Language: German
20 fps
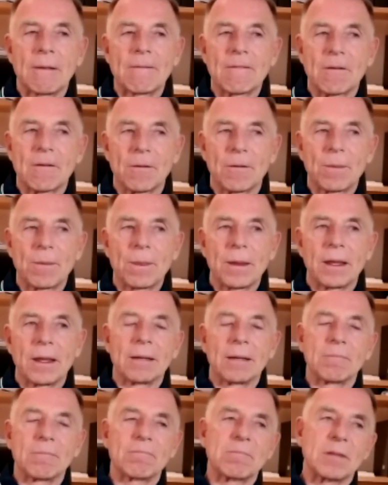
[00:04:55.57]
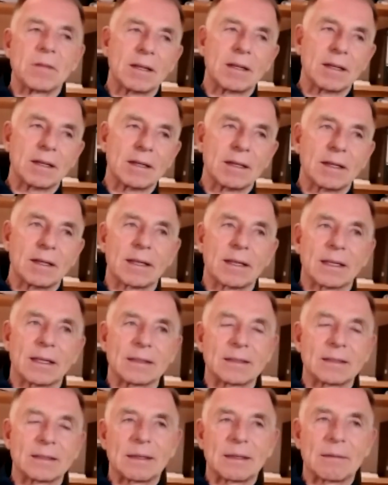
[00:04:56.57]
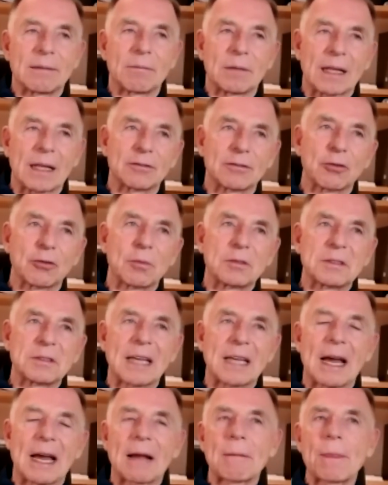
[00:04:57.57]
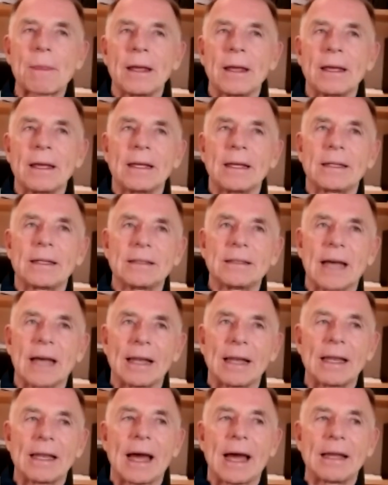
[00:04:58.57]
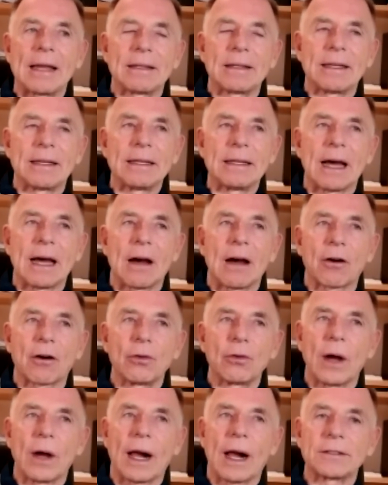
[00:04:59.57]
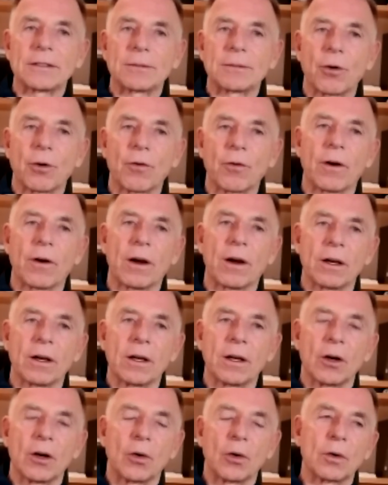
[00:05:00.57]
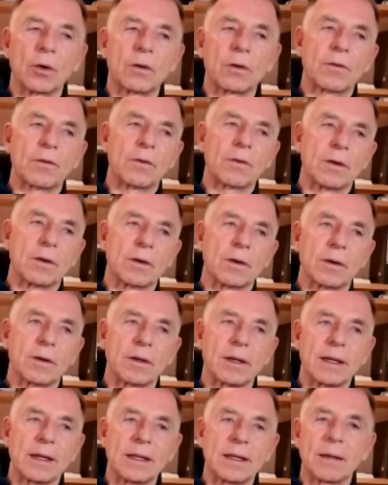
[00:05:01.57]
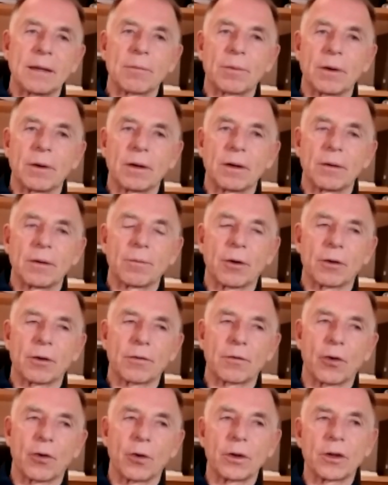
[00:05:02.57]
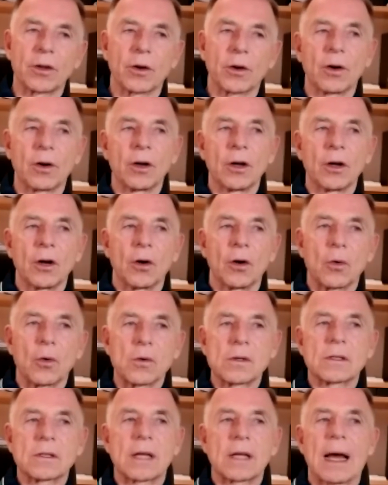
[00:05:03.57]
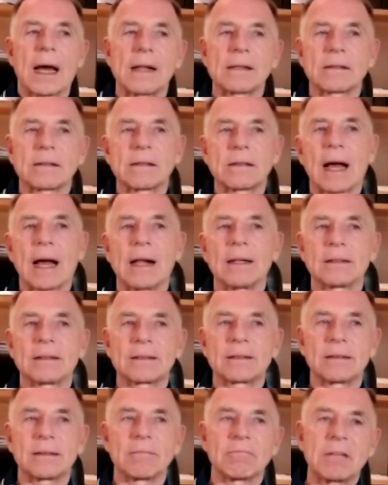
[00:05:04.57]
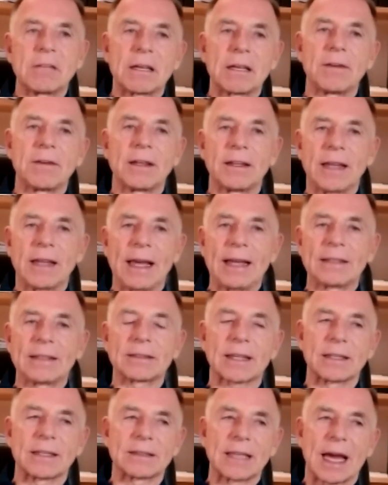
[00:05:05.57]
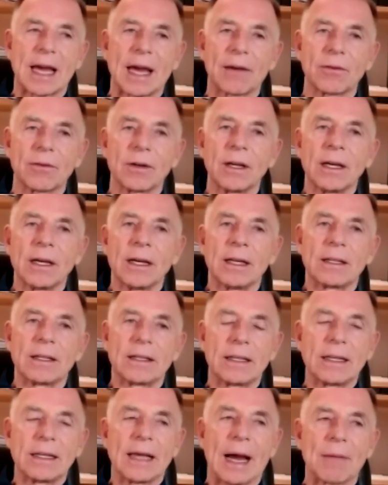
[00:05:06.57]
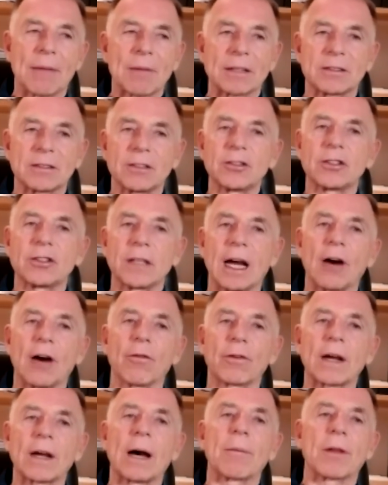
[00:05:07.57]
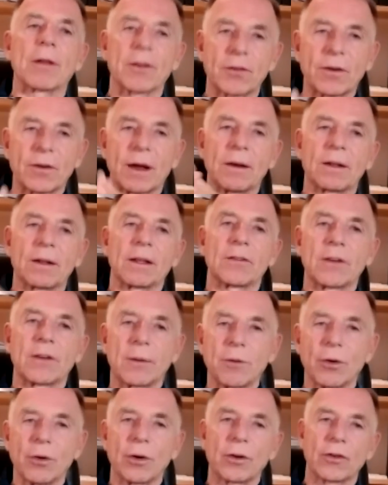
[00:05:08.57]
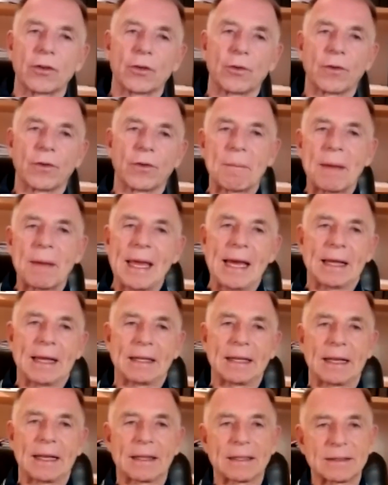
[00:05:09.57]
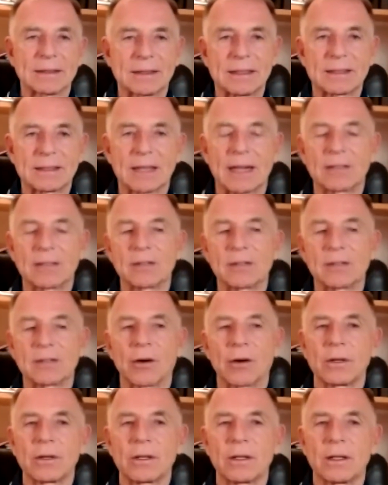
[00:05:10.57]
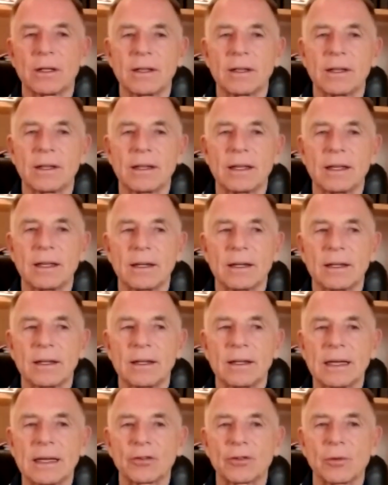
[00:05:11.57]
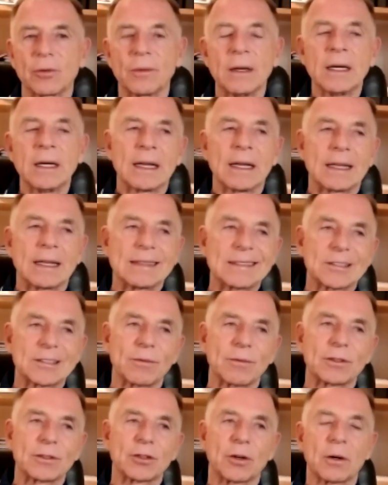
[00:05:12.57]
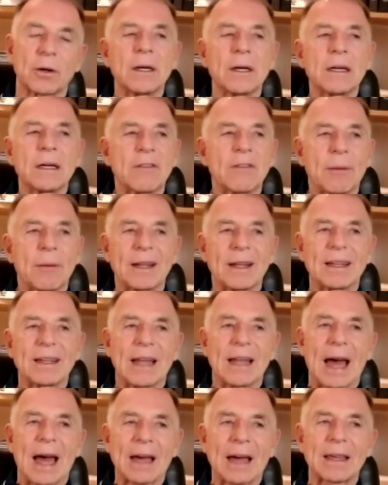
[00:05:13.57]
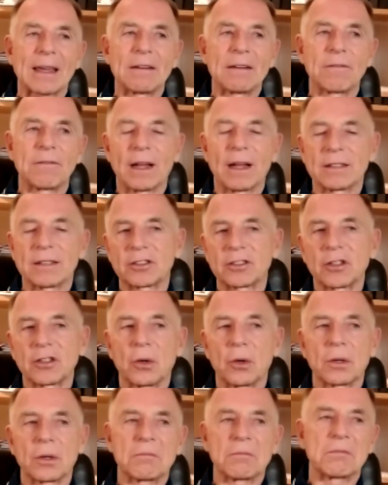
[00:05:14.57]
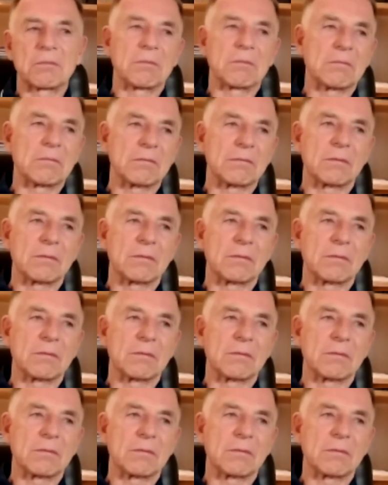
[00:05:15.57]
Und das, dazu muss ich sagen, diese Anleihen dienen auch nur als Puffer und äh, in dem äh, Portfolio und halt als Liquiditätsreserve. Die haben jetzt nicht die Aufgabe, das, Ver das Vermögen zu vermehren. Ja, das ist also auch ein, ein, äh, ein Irrtum. Das ist sowieso, wenn man nach Inflation